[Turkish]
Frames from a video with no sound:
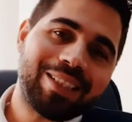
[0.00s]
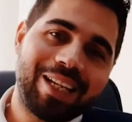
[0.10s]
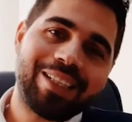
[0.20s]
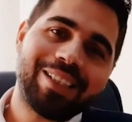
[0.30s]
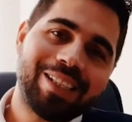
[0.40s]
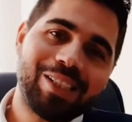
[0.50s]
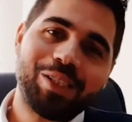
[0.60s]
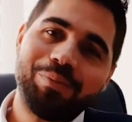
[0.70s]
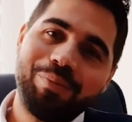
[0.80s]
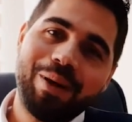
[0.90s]
tenli,
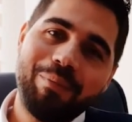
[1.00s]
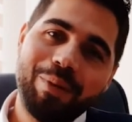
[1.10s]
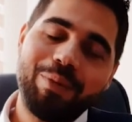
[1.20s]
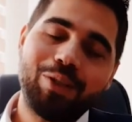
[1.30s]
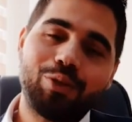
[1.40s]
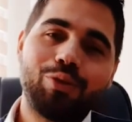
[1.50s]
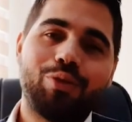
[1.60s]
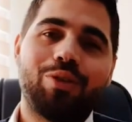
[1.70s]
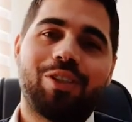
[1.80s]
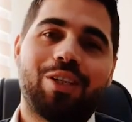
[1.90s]
sarışın, pembe bir çocuk
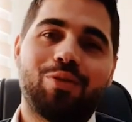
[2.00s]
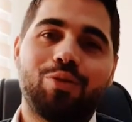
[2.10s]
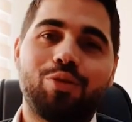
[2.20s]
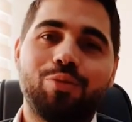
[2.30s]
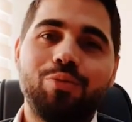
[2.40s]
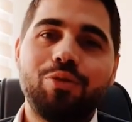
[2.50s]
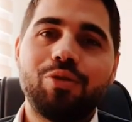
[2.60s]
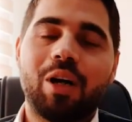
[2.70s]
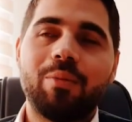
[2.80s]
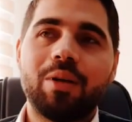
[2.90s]
olacağını
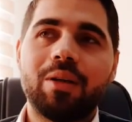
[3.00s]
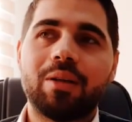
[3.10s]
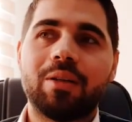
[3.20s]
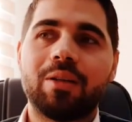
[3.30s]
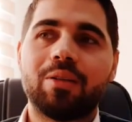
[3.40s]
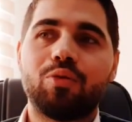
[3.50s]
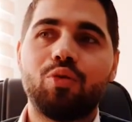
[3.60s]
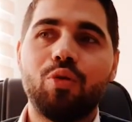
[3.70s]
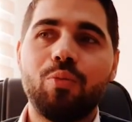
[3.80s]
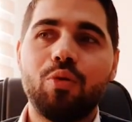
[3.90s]
düşünmüş. Ama e,
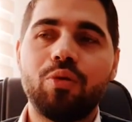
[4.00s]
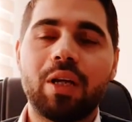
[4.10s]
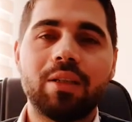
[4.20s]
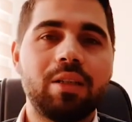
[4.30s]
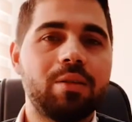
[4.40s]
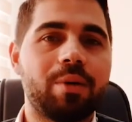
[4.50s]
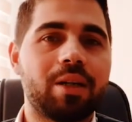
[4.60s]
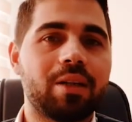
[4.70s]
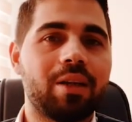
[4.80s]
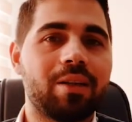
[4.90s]
doğum olduğu andan
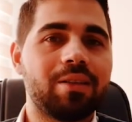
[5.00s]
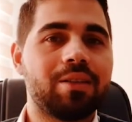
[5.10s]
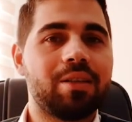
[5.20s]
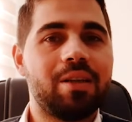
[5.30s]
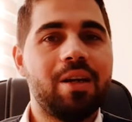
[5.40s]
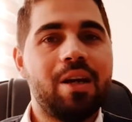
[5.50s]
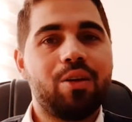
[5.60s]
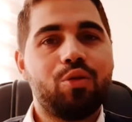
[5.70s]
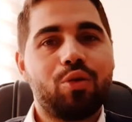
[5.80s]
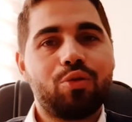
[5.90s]
itibaren kendisine
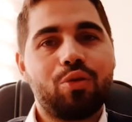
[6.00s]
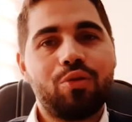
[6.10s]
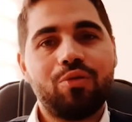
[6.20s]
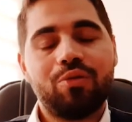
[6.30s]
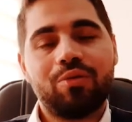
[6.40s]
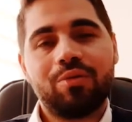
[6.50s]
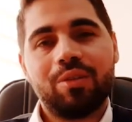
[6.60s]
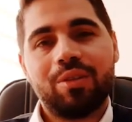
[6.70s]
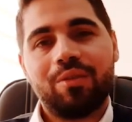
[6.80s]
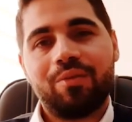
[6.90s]
doktorun
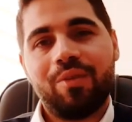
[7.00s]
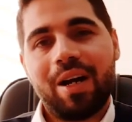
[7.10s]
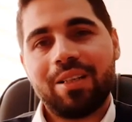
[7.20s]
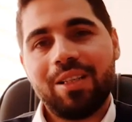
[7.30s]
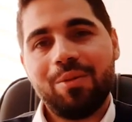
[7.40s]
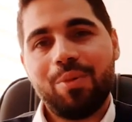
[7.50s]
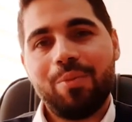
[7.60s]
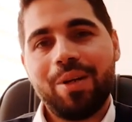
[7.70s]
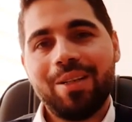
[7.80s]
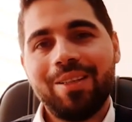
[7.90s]
verdiği
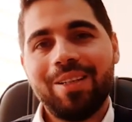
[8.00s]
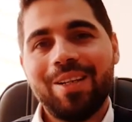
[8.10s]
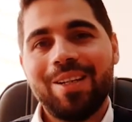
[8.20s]
bebeğin